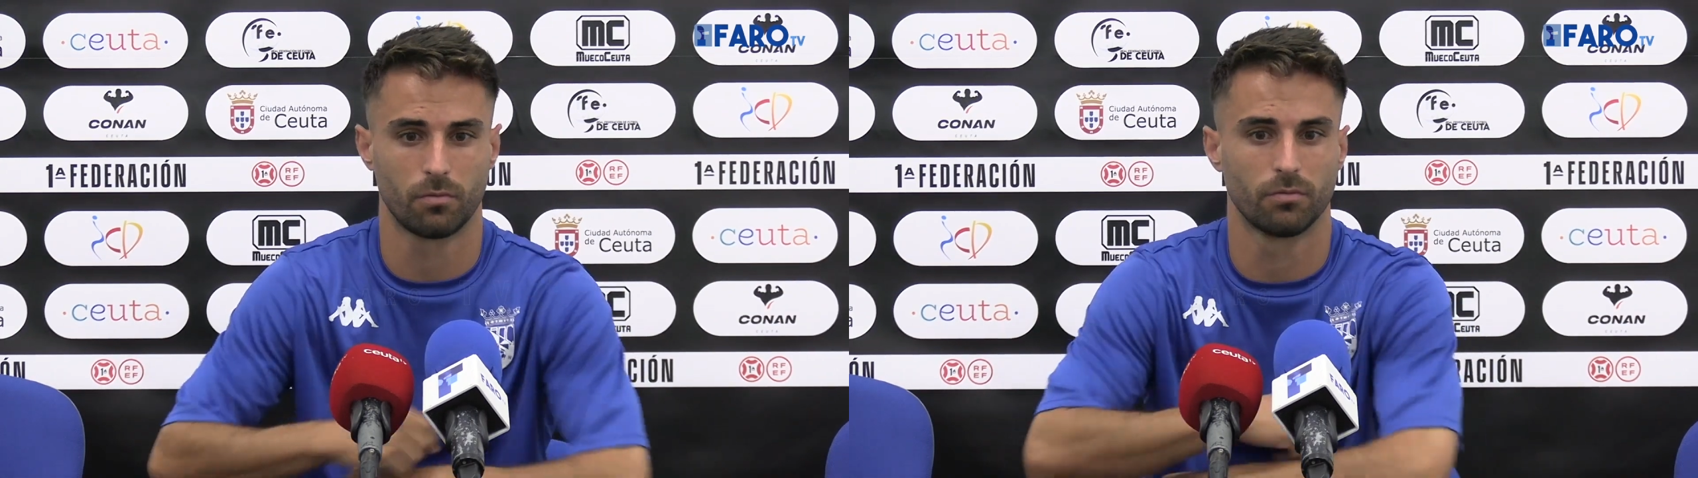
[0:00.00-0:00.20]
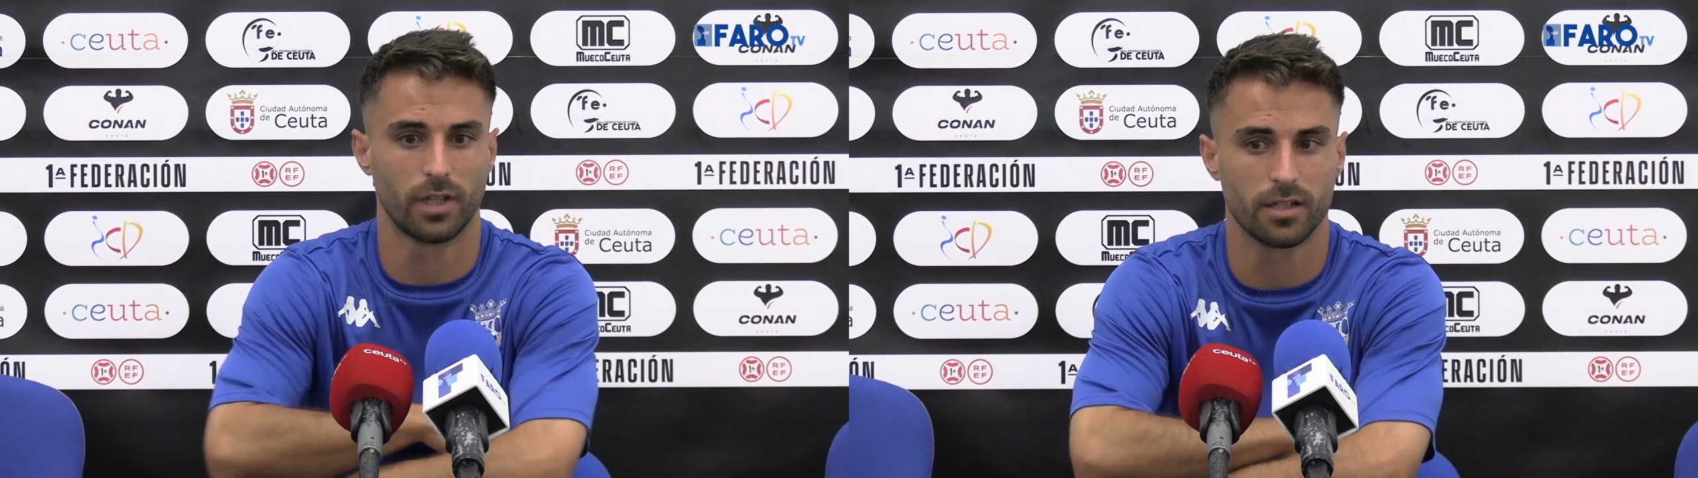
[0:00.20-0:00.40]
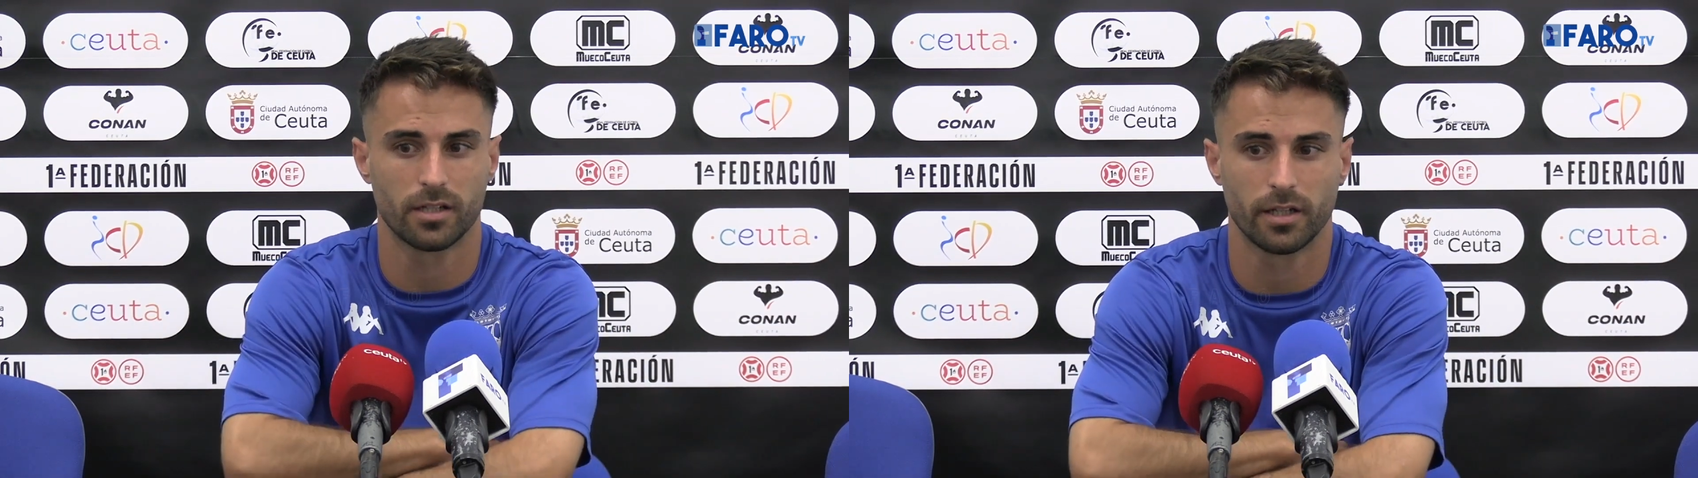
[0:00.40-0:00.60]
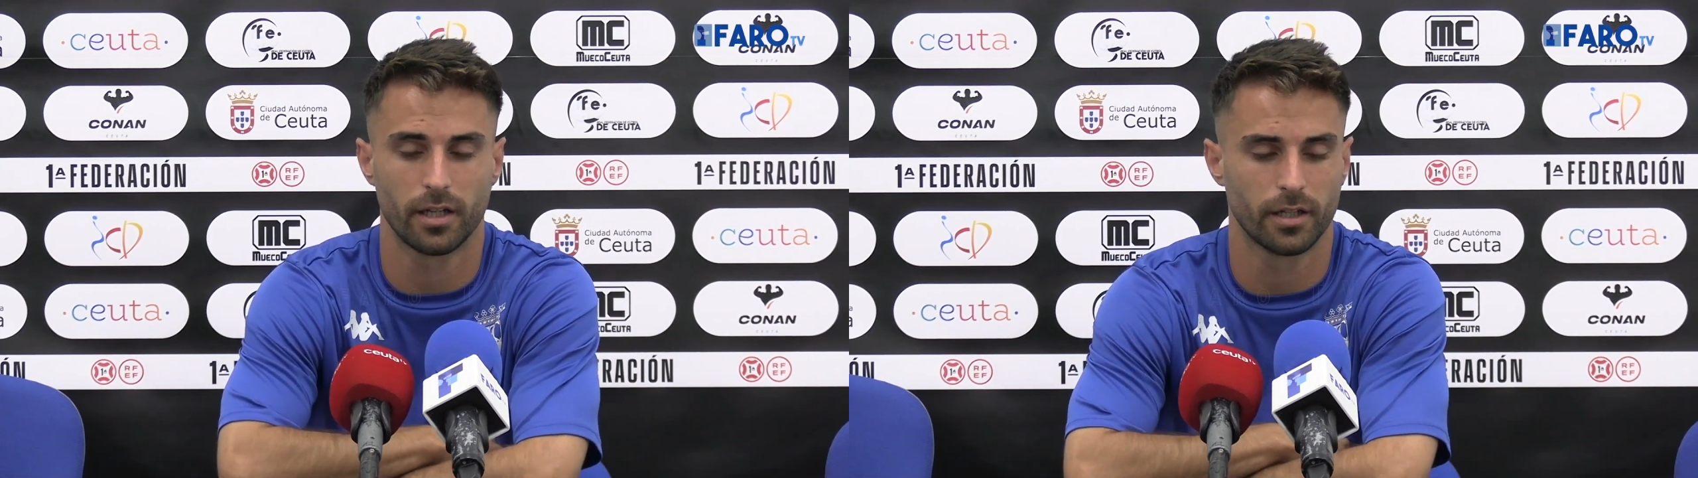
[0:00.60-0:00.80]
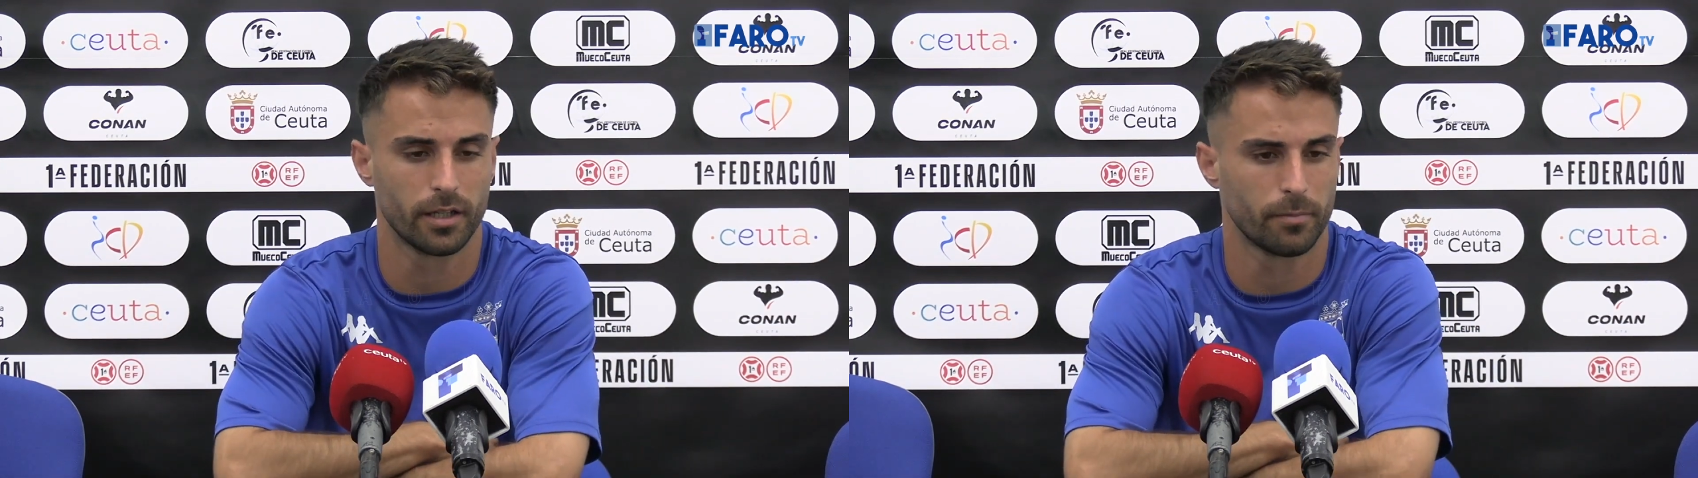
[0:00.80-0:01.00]
juntarse,
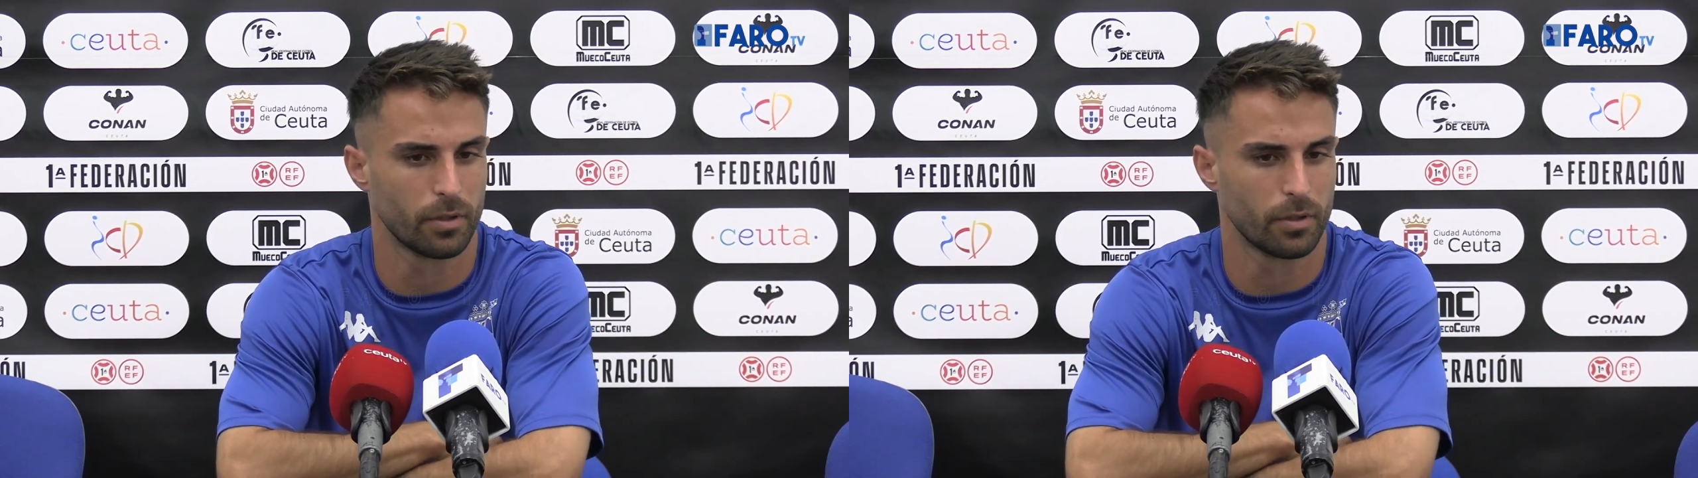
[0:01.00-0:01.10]
hay que,